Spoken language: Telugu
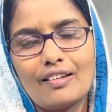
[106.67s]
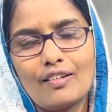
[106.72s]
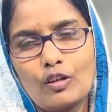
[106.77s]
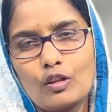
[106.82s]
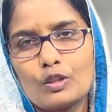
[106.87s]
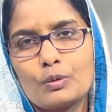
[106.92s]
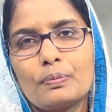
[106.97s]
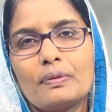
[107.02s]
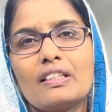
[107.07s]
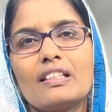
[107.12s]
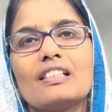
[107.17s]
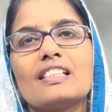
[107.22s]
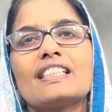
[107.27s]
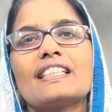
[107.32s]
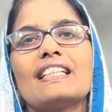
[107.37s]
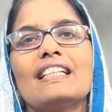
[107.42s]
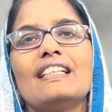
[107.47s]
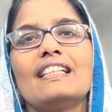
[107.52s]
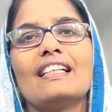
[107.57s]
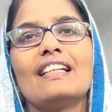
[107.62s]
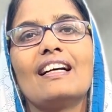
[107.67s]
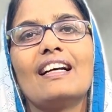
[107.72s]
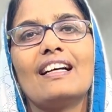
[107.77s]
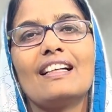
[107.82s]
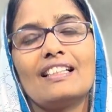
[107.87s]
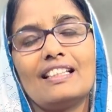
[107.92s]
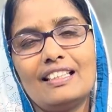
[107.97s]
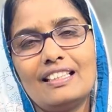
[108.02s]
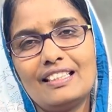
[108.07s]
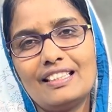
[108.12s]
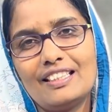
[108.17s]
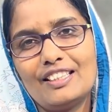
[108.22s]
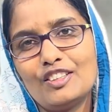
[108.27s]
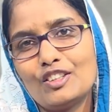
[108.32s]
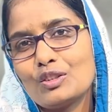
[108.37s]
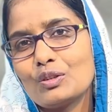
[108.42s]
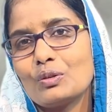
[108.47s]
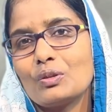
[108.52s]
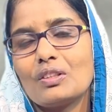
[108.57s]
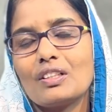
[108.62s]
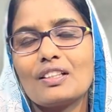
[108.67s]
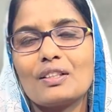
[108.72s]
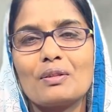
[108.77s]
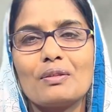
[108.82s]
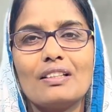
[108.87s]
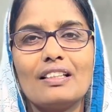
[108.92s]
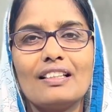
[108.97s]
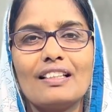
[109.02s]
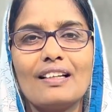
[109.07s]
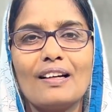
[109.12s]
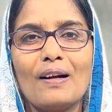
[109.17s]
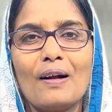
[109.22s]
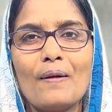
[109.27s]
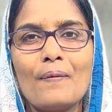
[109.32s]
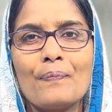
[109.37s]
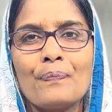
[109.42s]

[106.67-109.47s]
హాస్పిటల్స్కి వెళ్ళినా ఎన్ని చోట్లకు వెళ్ళినా